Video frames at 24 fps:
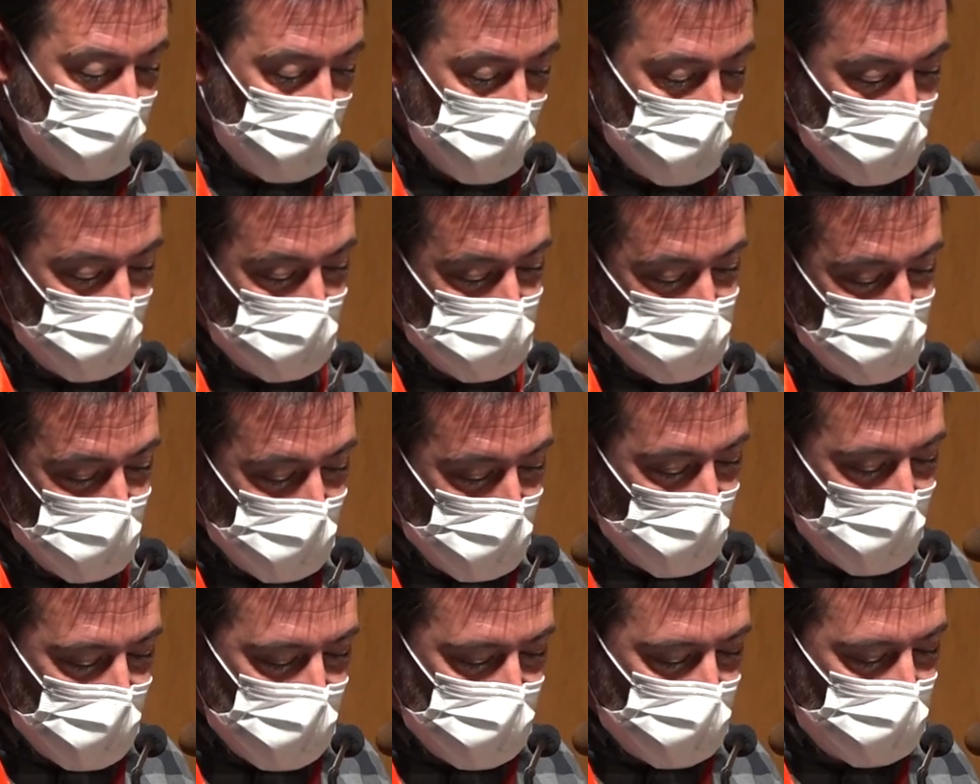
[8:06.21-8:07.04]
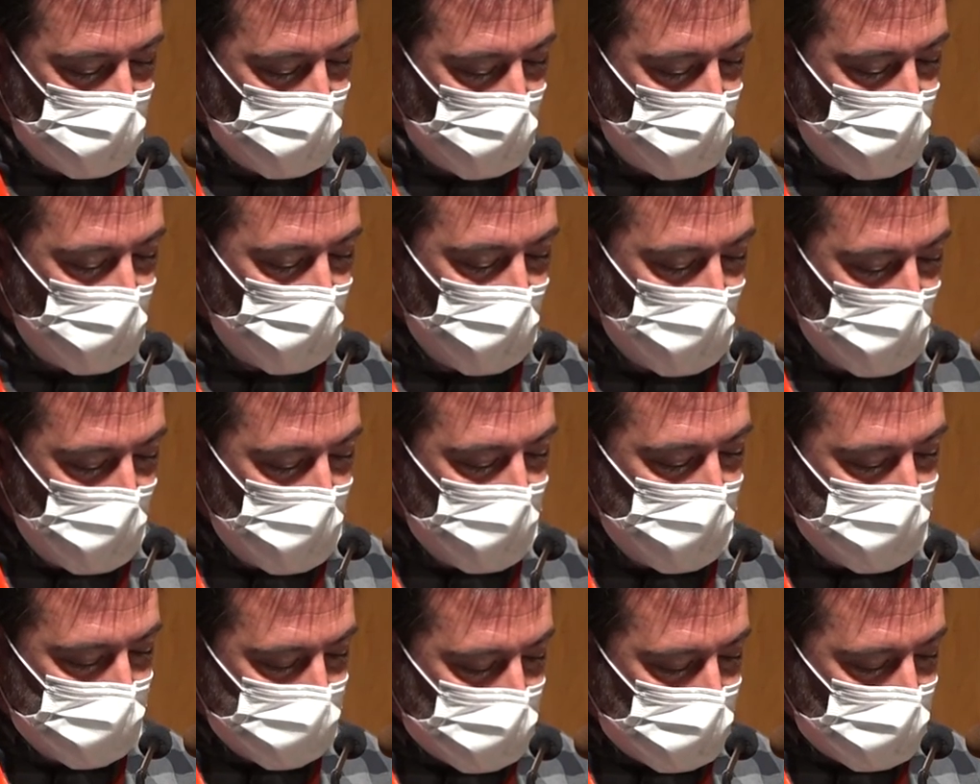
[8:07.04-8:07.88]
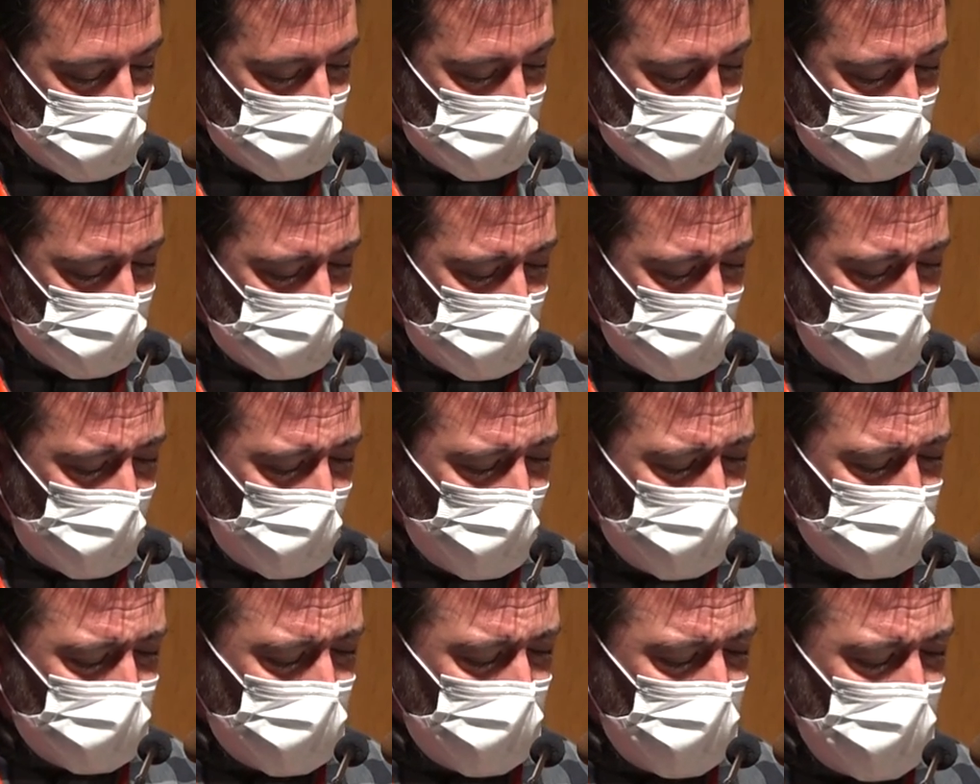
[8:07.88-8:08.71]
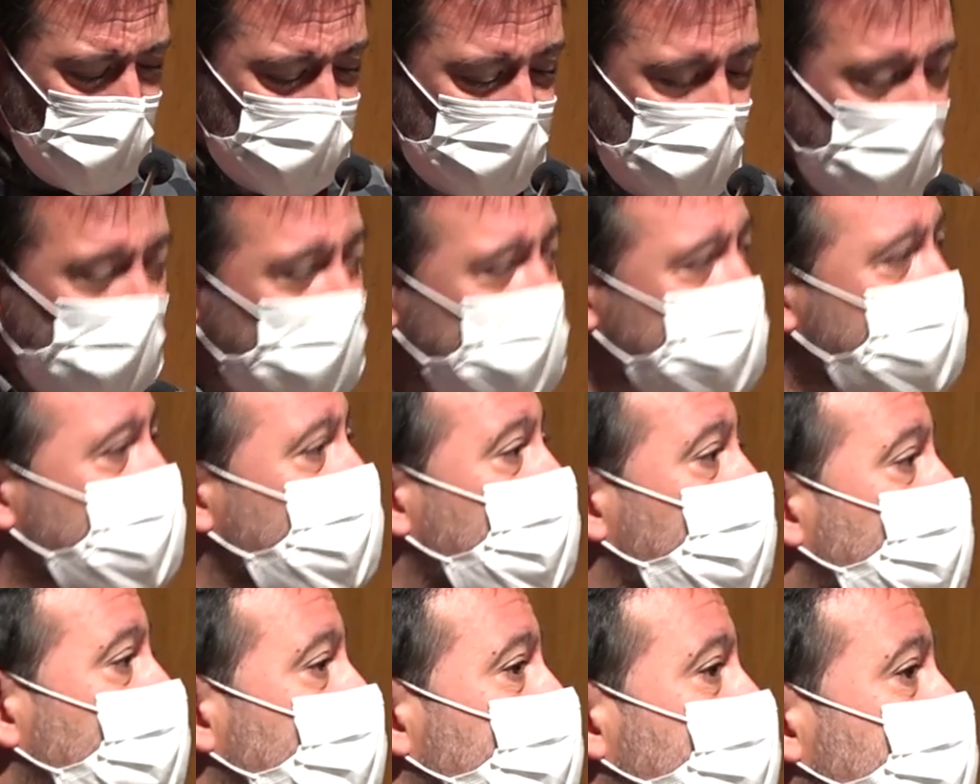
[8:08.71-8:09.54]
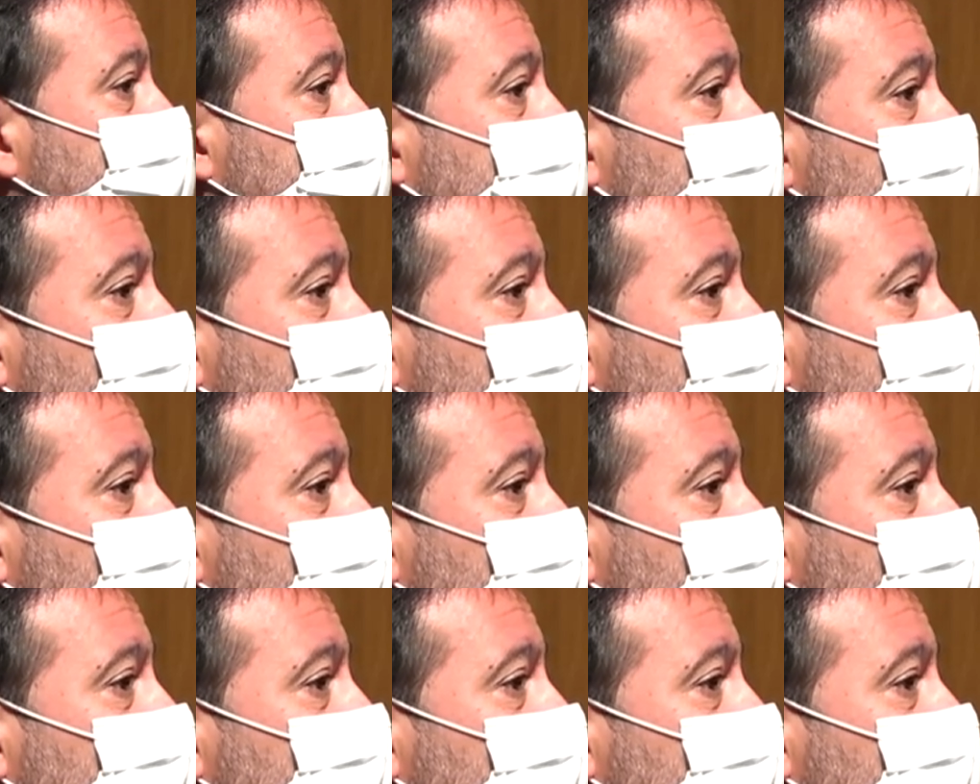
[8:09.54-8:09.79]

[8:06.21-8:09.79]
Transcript: Entonces yo creo que es otro otro de los temas que en este